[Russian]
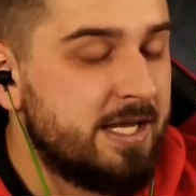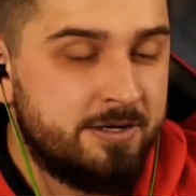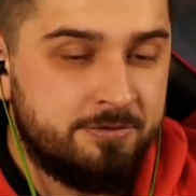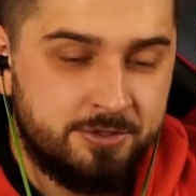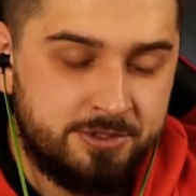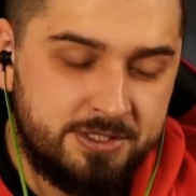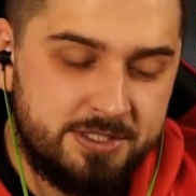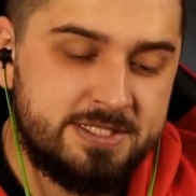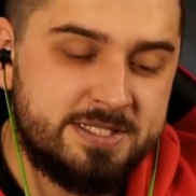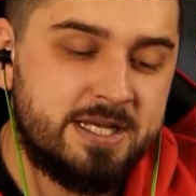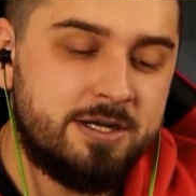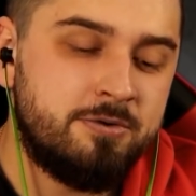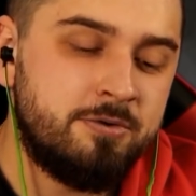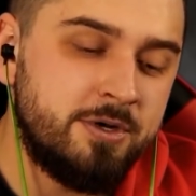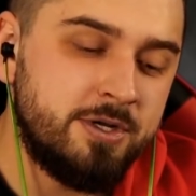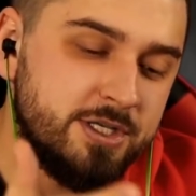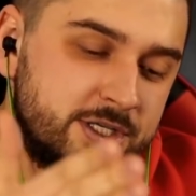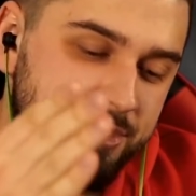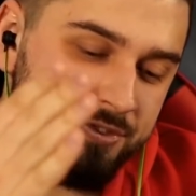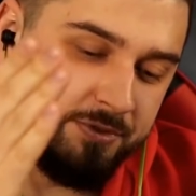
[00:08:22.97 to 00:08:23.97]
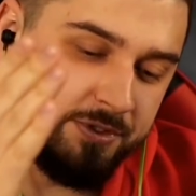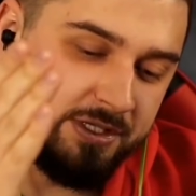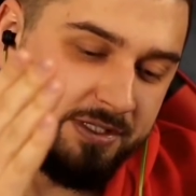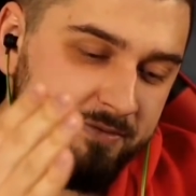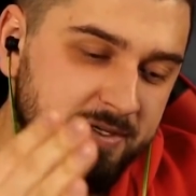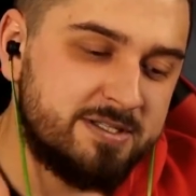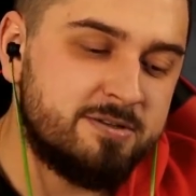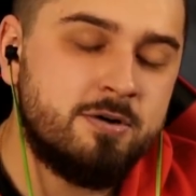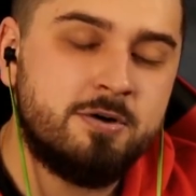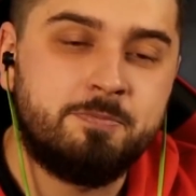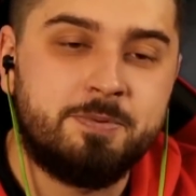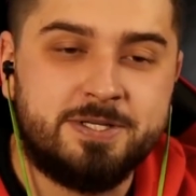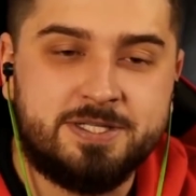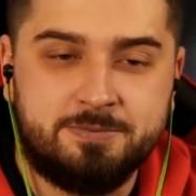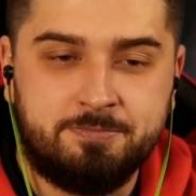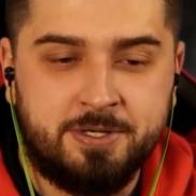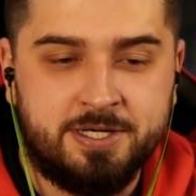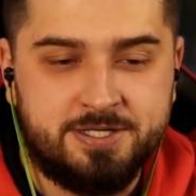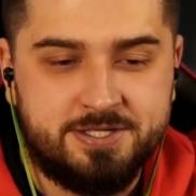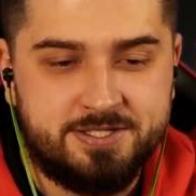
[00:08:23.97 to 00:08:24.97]
Вот ты заходишь, вот ты во сколько
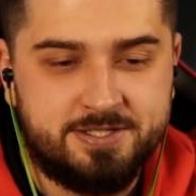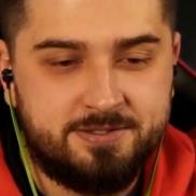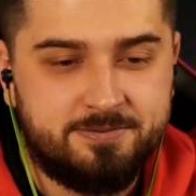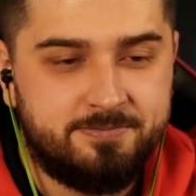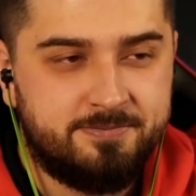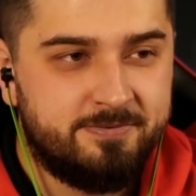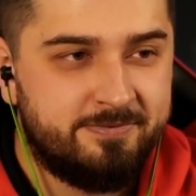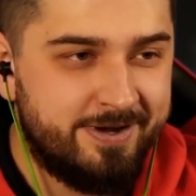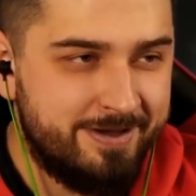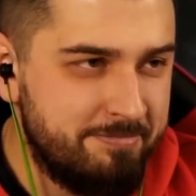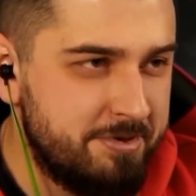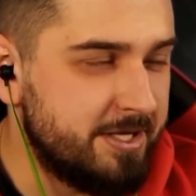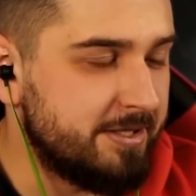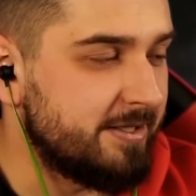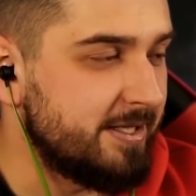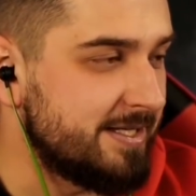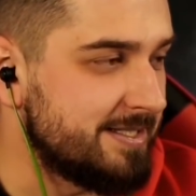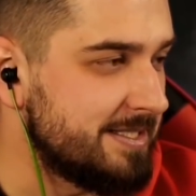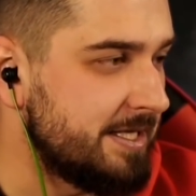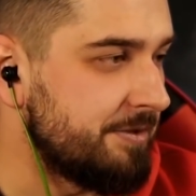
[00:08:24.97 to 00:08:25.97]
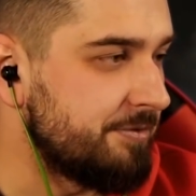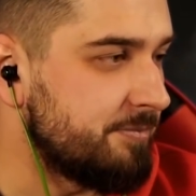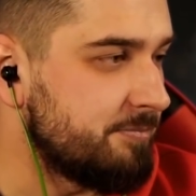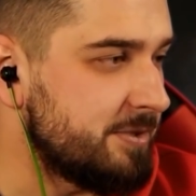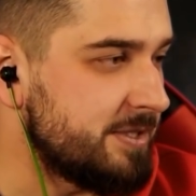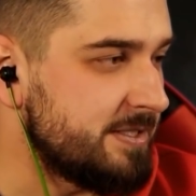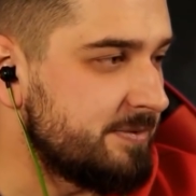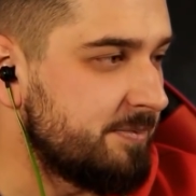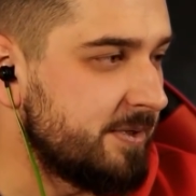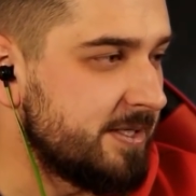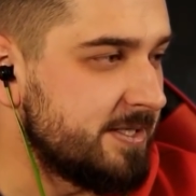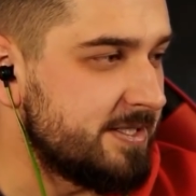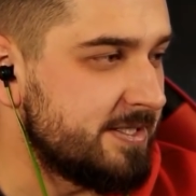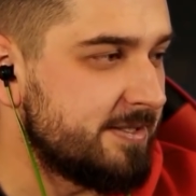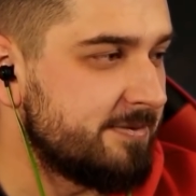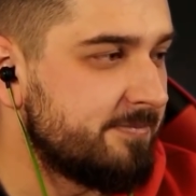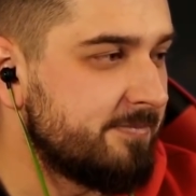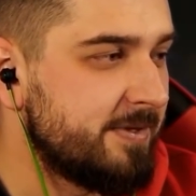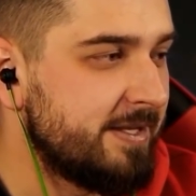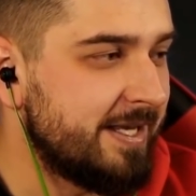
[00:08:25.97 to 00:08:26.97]
просыпаешься? В обед, я знаю, ты просыпаешься.
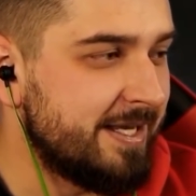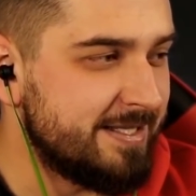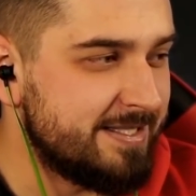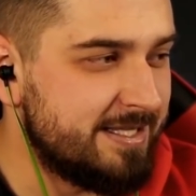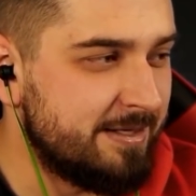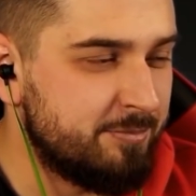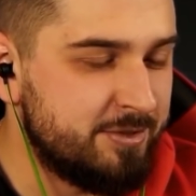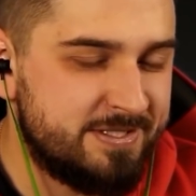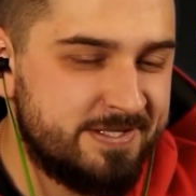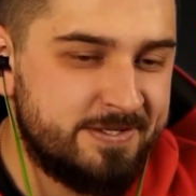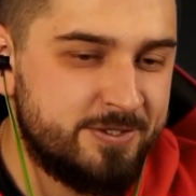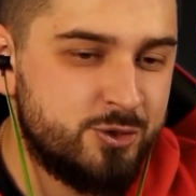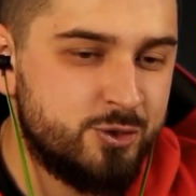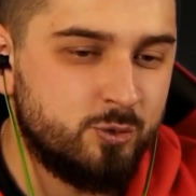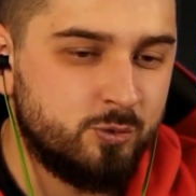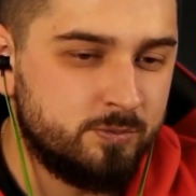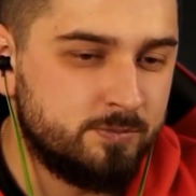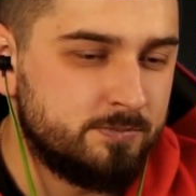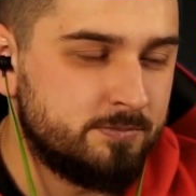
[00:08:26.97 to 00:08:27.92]
Нет, Я нет, за тобой слежу.